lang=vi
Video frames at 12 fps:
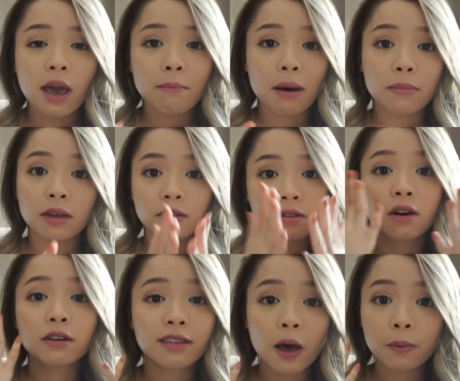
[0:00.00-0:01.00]
mà mình
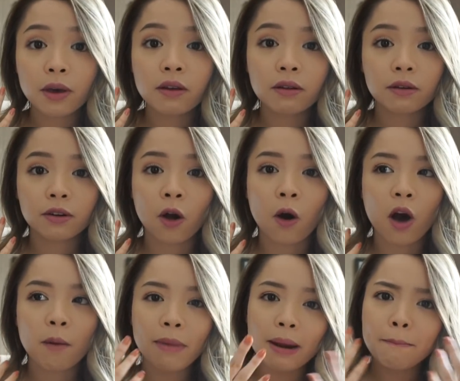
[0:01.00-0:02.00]
rửa xong nhá
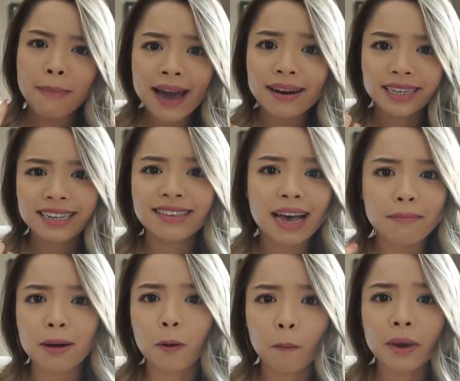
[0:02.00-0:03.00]
nó mát mát ở trên da
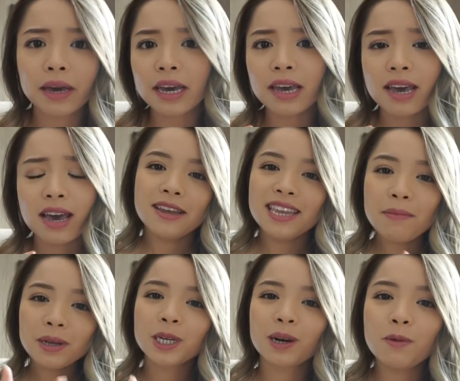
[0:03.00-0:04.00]
mặt của mình ấy nhưng
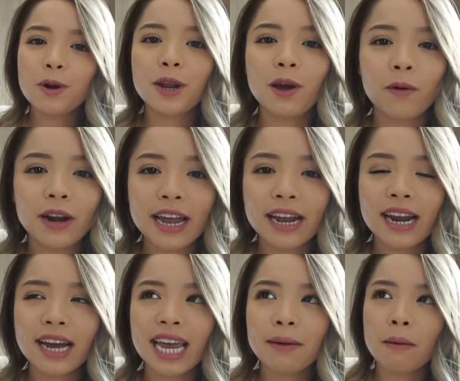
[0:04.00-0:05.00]
mà chỉ có một điều đấy
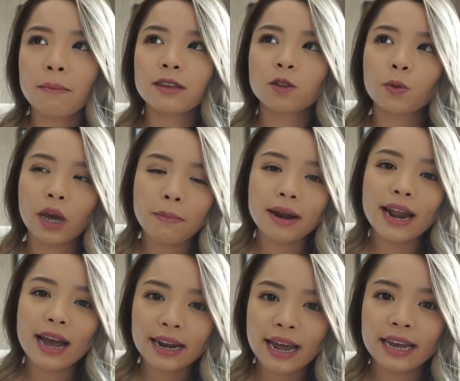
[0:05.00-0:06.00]
là khi mà mình dùng cái mặt
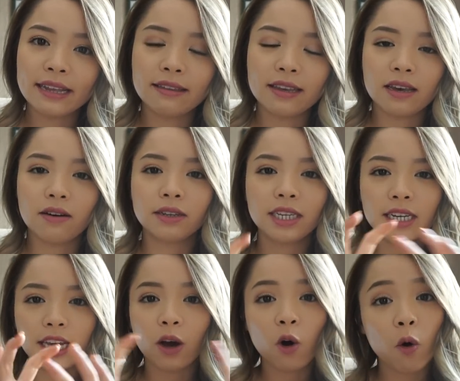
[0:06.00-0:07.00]
nạ này thì ở
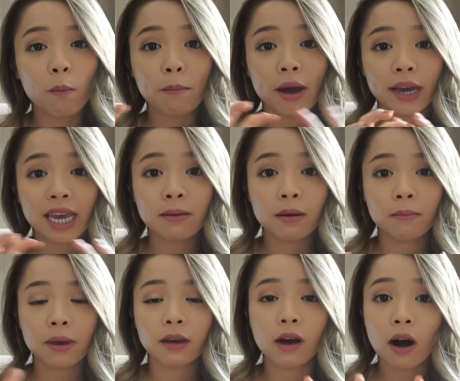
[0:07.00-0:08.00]
trên cái hộp mà khi mà
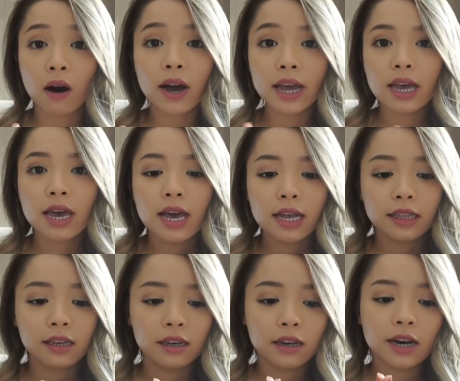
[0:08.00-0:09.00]
mình có ấy
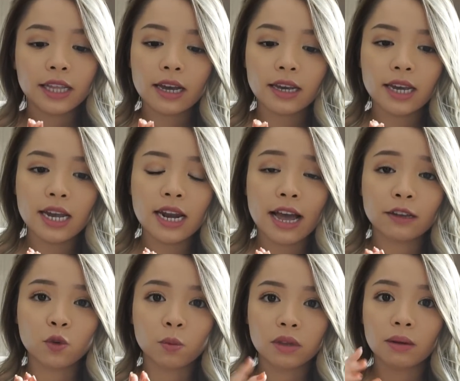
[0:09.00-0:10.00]
thì người ta ghi là
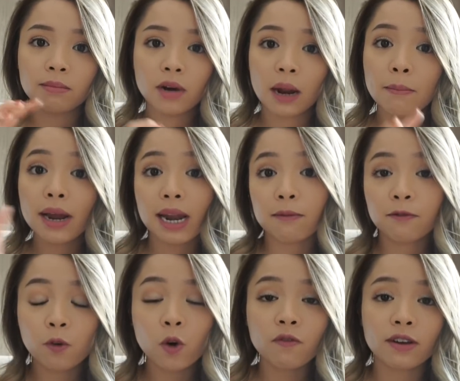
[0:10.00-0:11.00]
dùng từ 10 đến 15
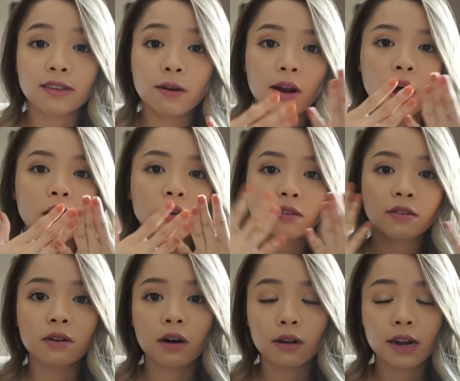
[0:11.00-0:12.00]
phút và sau đó
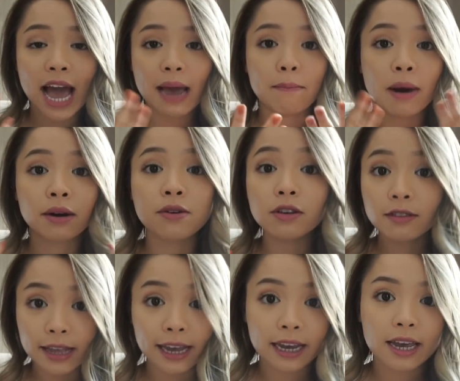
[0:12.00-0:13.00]
rửa lại bằng nước
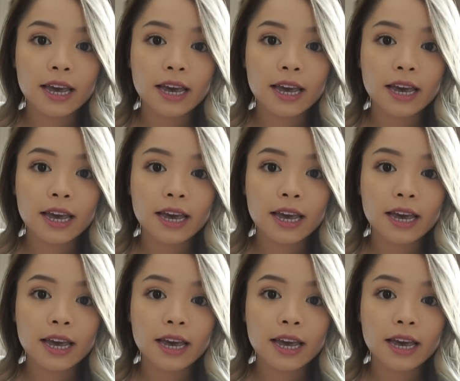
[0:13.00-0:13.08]
sạch